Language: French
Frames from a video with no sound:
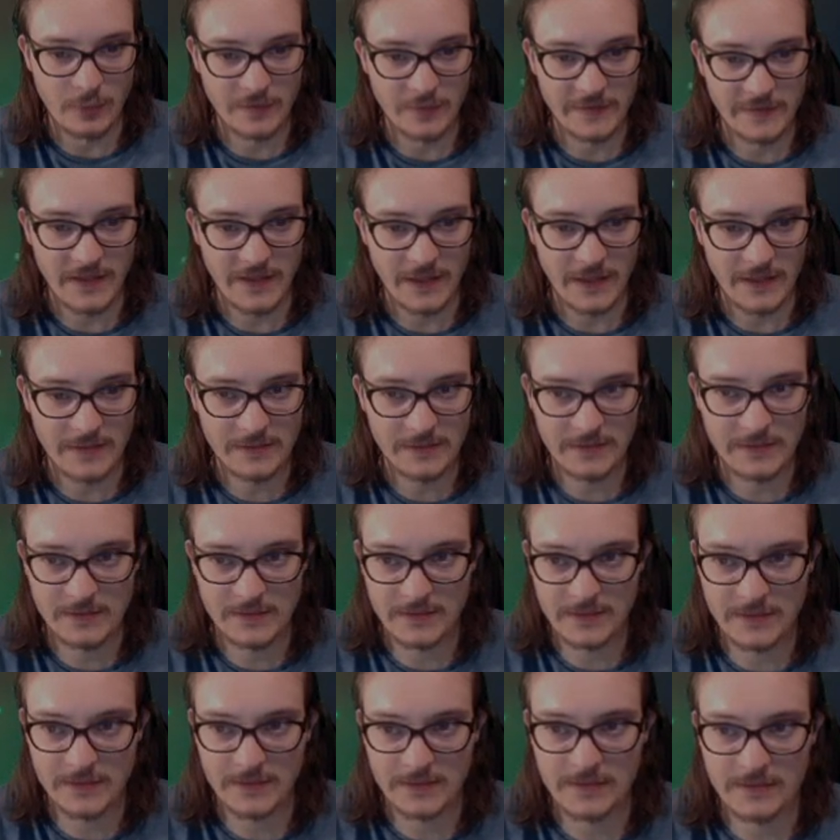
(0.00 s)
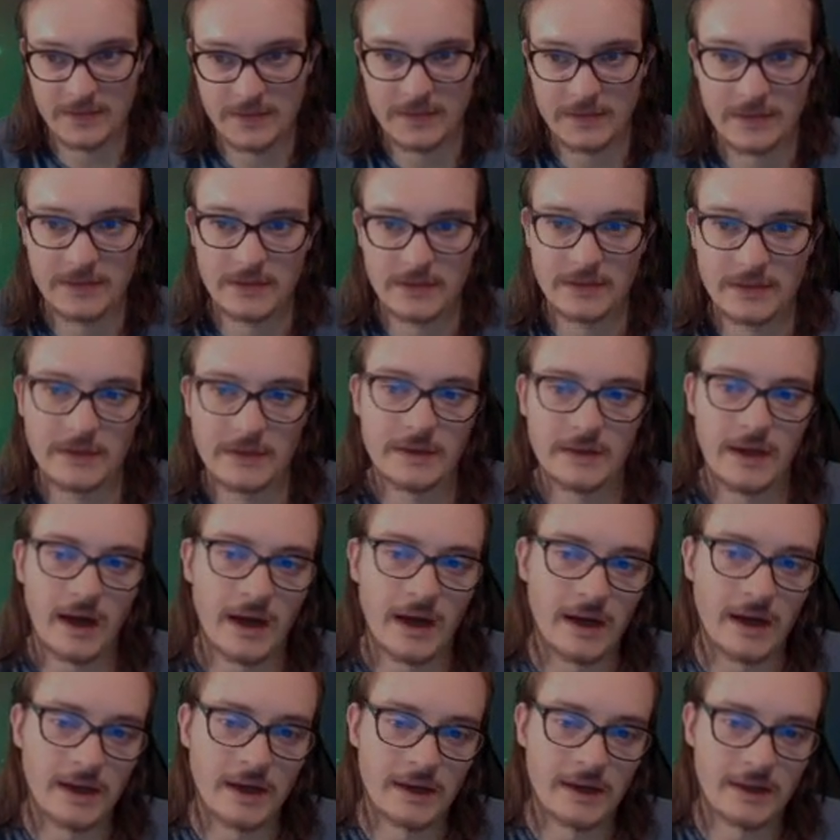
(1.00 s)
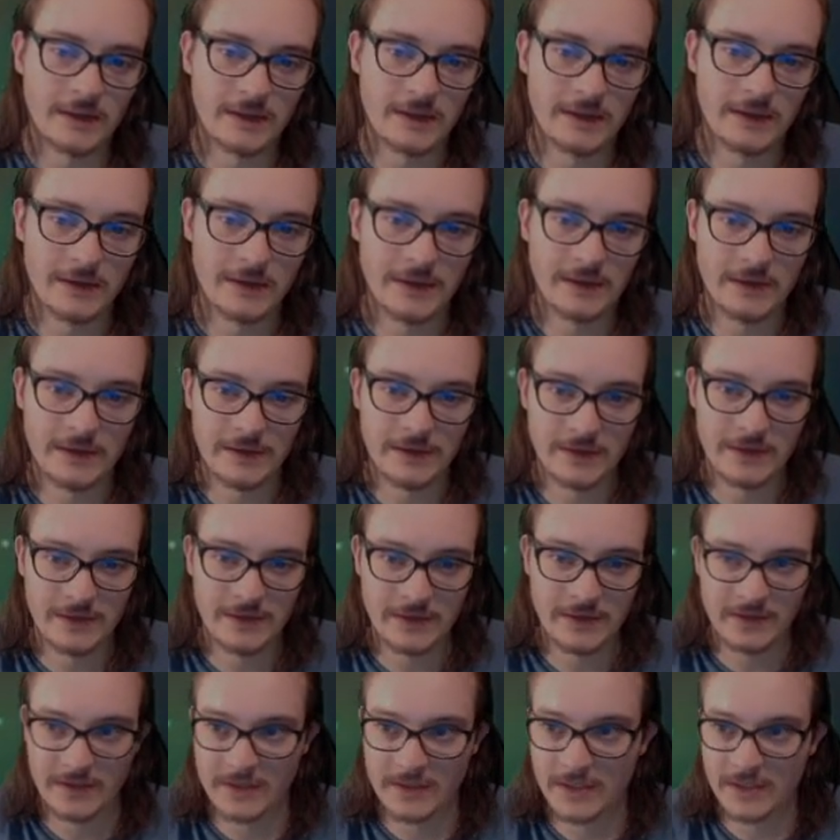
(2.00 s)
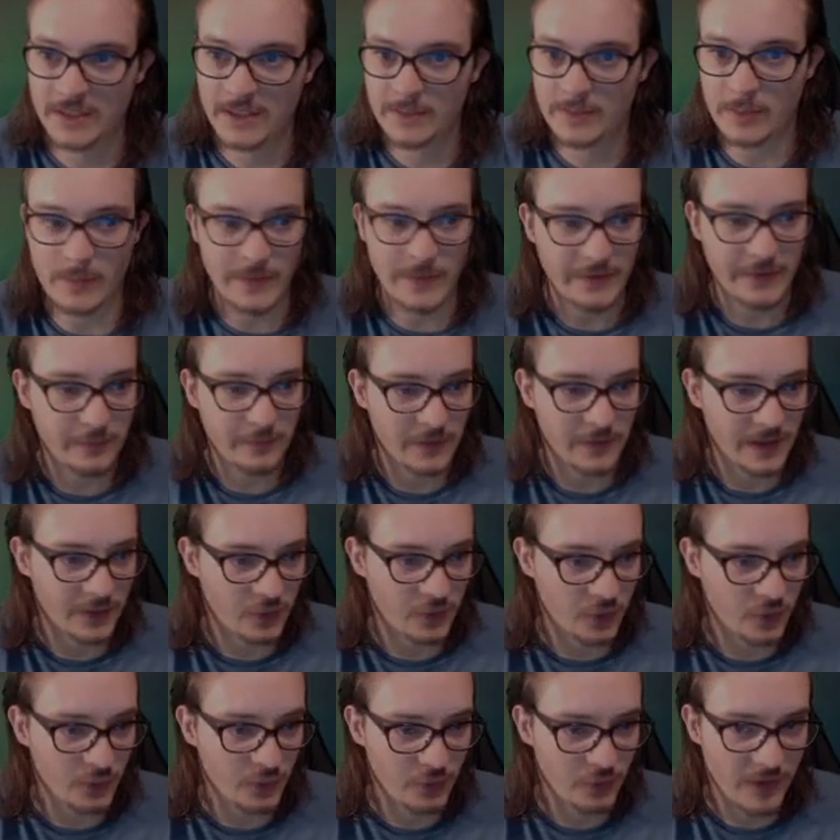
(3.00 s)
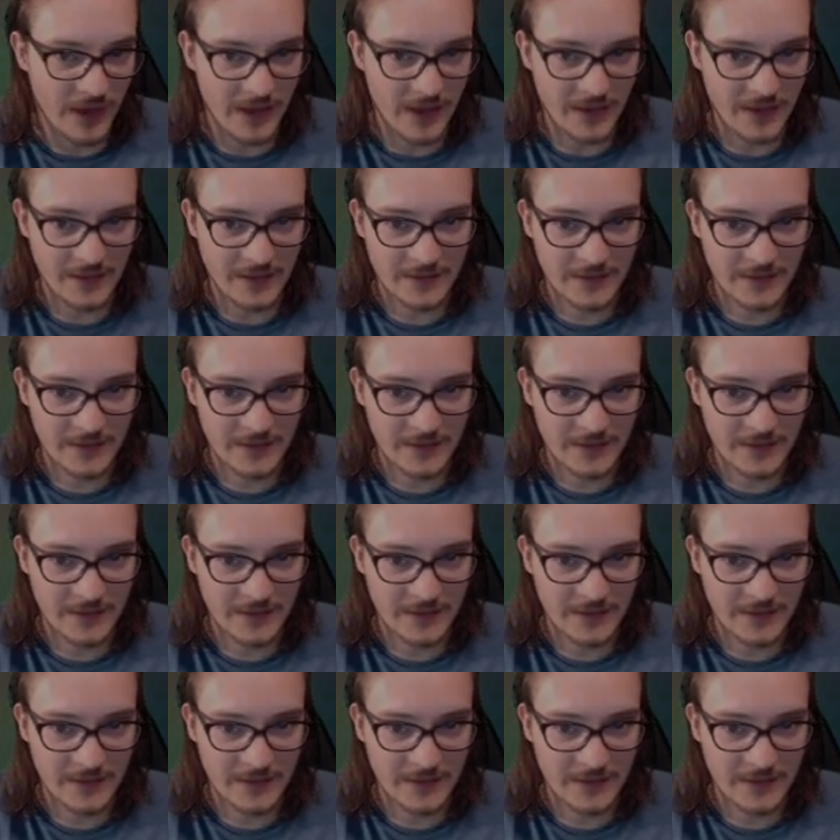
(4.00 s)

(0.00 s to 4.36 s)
ça Hein Je prends pas soin de la commu là.